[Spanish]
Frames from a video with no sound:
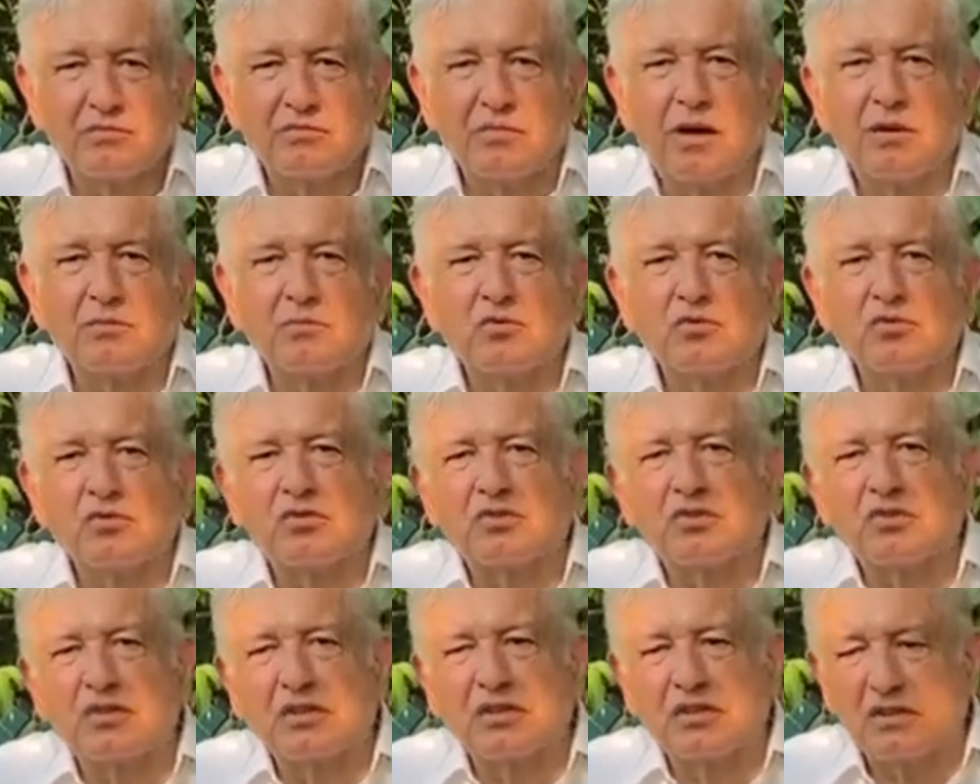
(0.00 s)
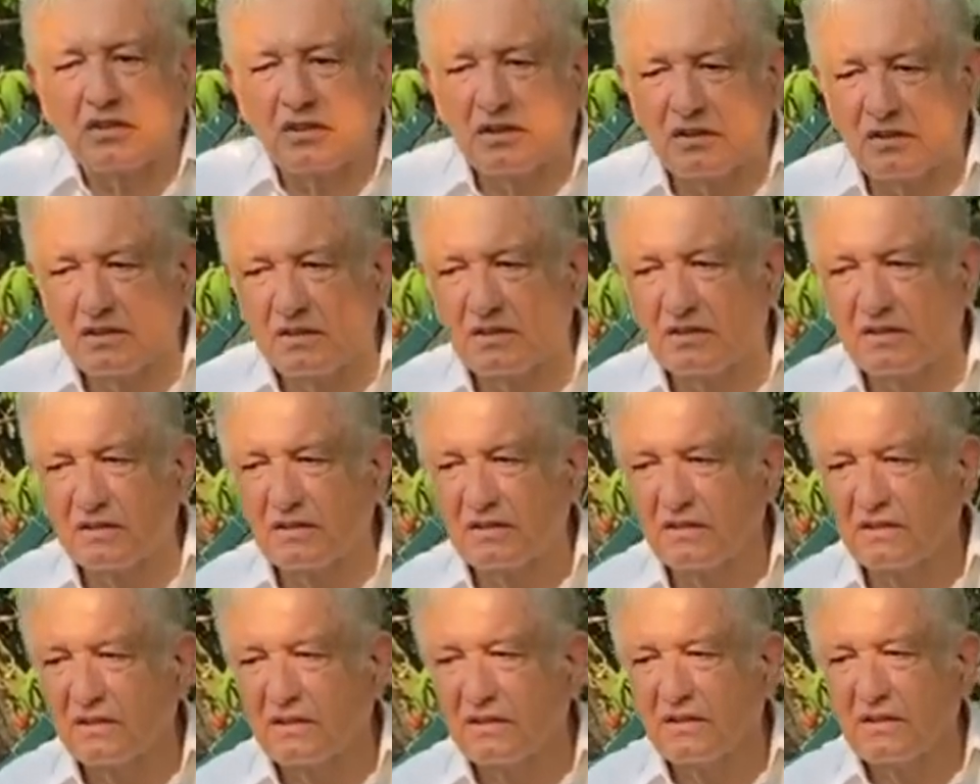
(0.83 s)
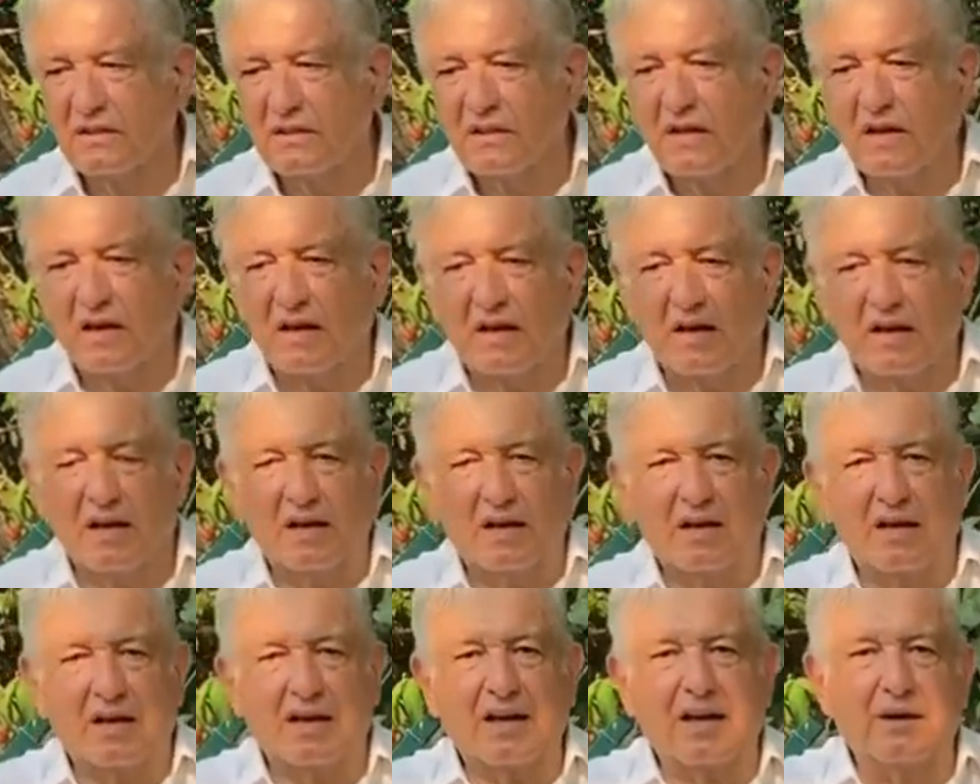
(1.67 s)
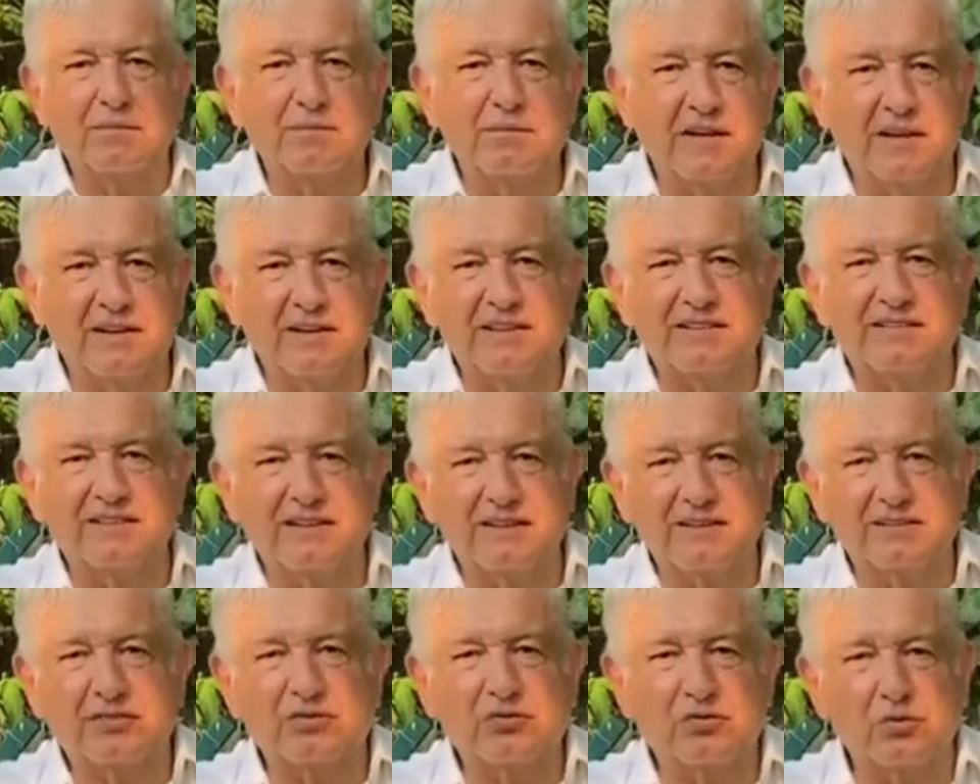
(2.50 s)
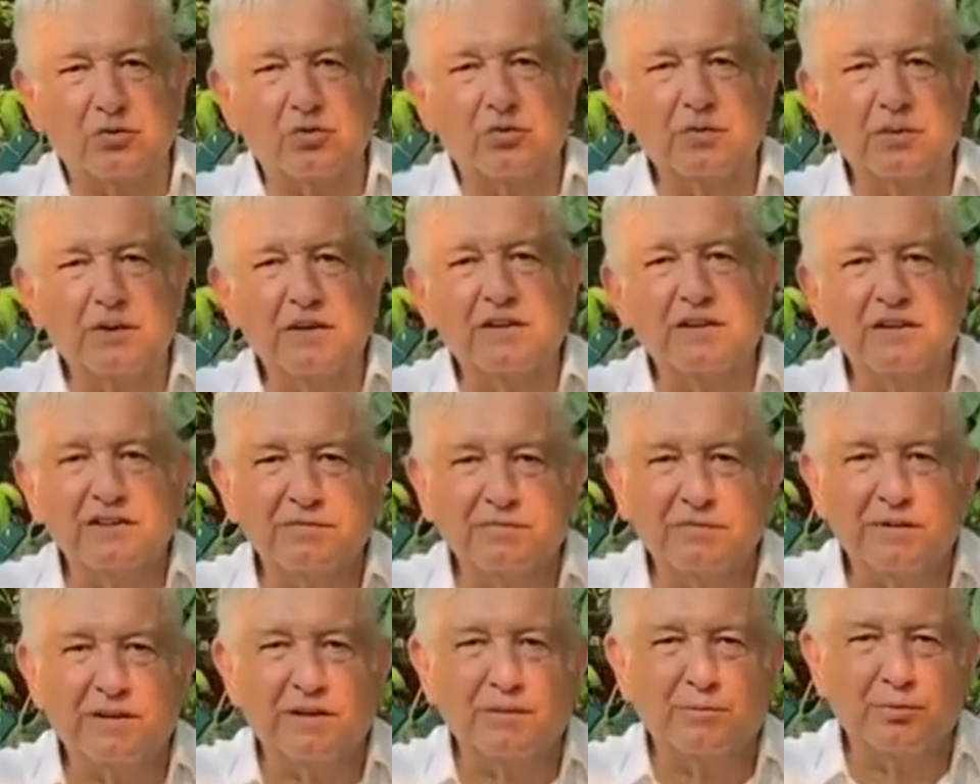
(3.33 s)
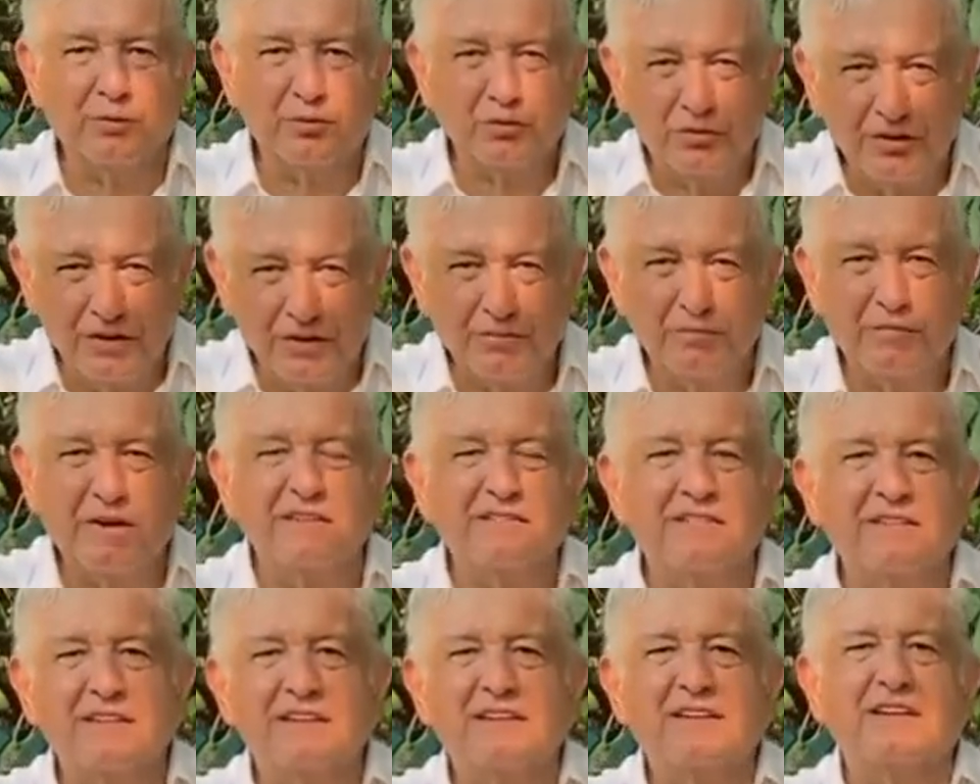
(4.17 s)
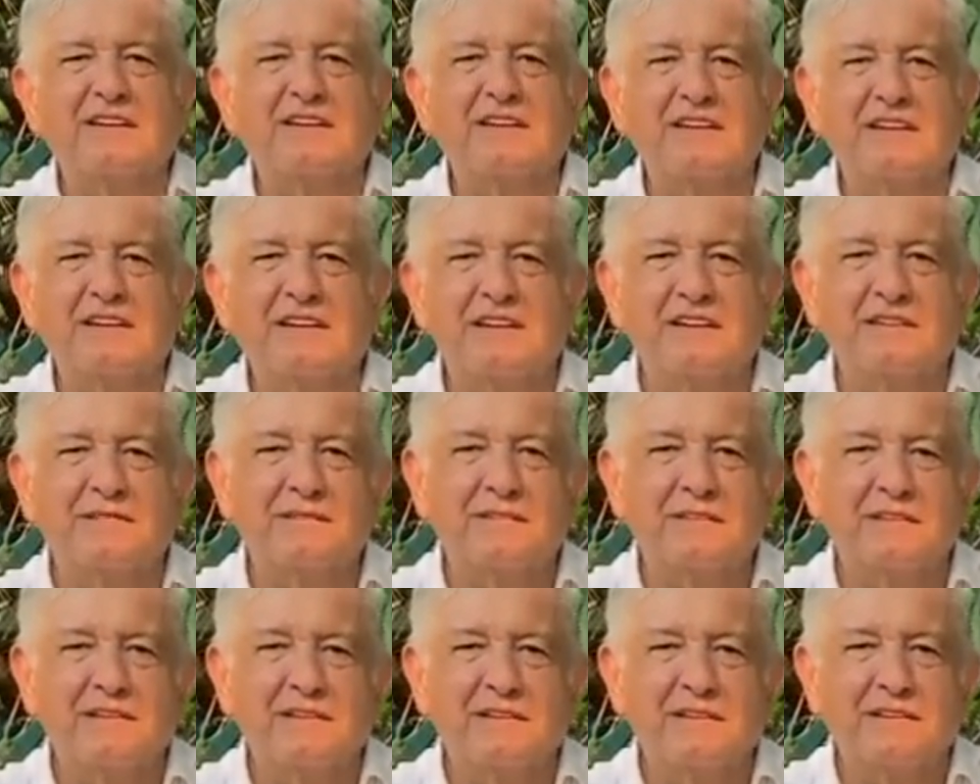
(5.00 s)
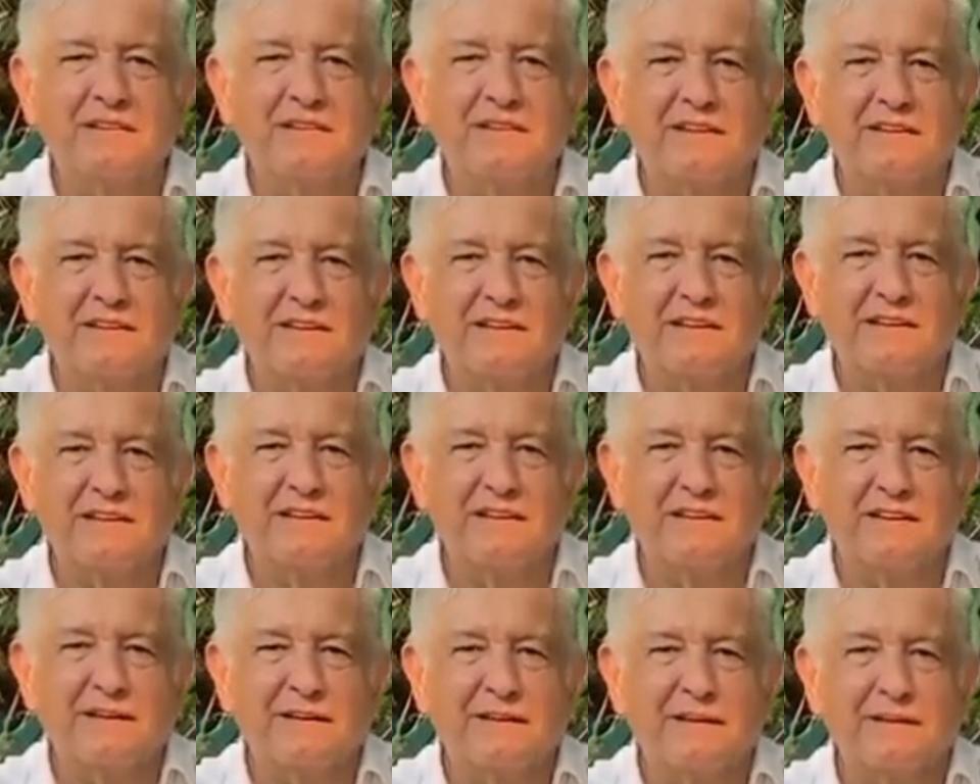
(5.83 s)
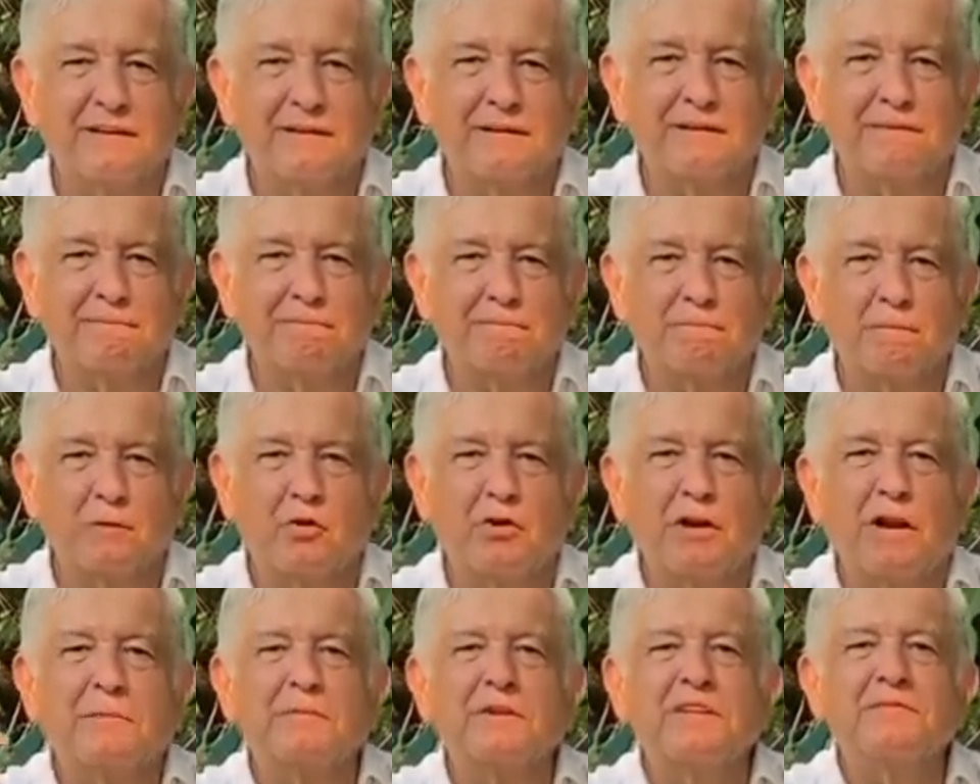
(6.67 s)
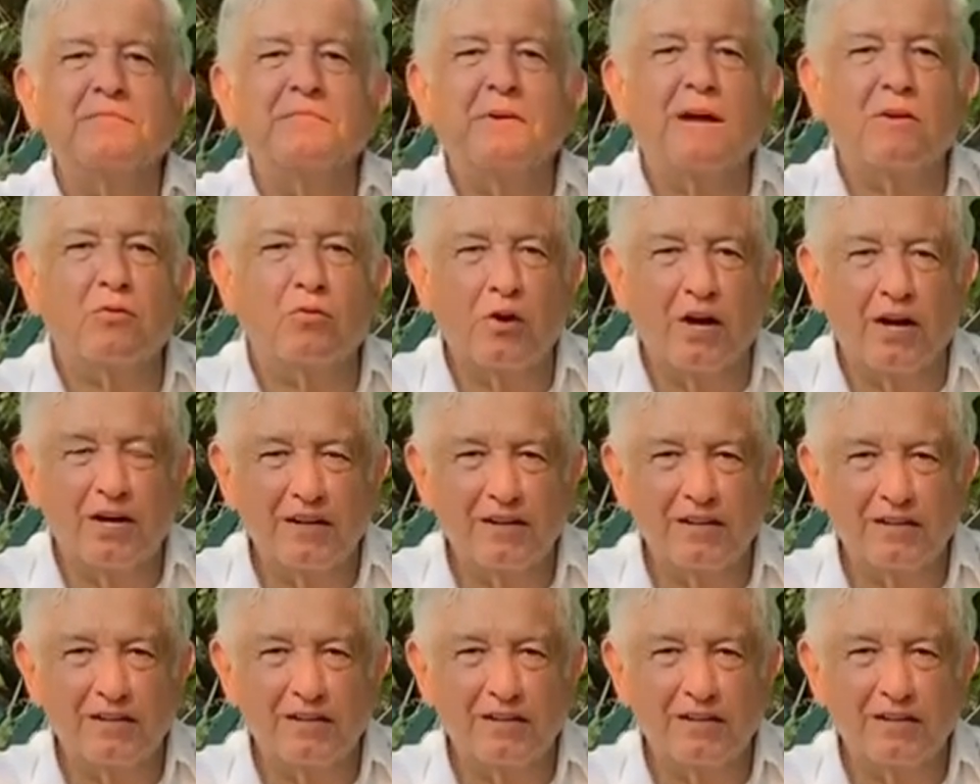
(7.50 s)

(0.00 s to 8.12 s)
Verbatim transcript: Vamos eh, a cambiar esas turbinas para producir más energía eh, con la misma agua.